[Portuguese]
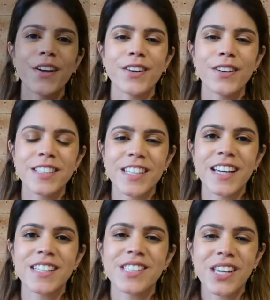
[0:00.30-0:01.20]
Oi, oi,
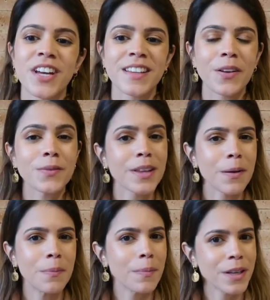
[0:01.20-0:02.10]
gente! Já tem um
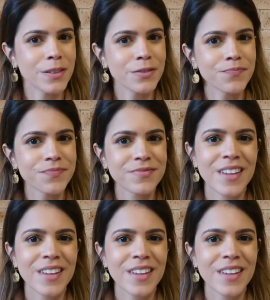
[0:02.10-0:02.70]
tempinho,